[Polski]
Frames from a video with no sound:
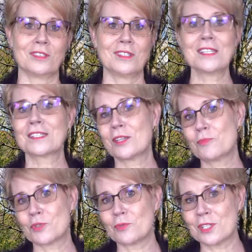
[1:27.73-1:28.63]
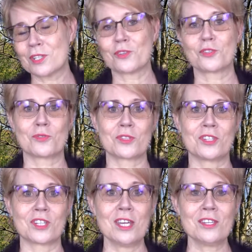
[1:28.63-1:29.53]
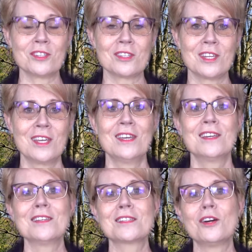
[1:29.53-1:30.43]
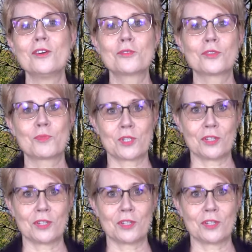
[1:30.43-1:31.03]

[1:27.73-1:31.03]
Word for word: Jest ten przy ulicy Kościuszki 6, jest ogród przy